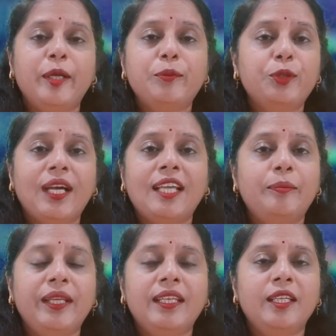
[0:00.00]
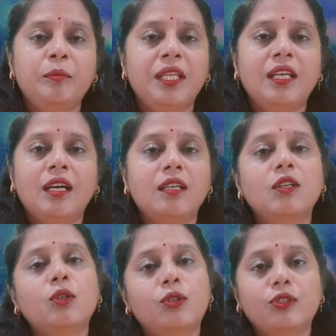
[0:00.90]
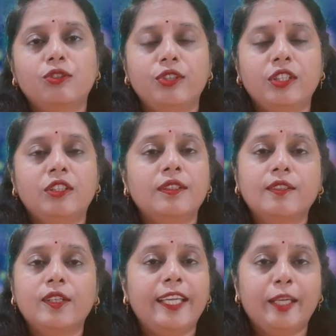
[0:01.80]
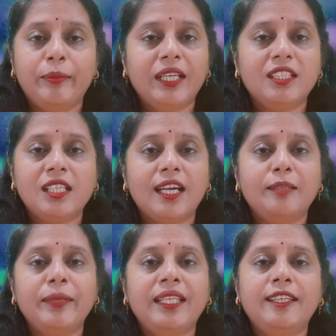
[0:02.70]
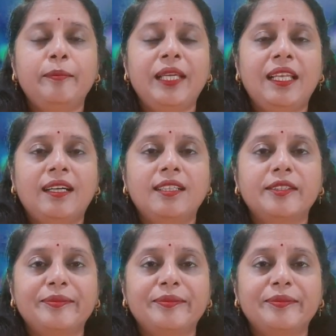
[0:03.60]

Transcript: भी बुरा आदमी नहीं मिला और दुर्योधन को एक भी अच्छा आदमी नहीं मिला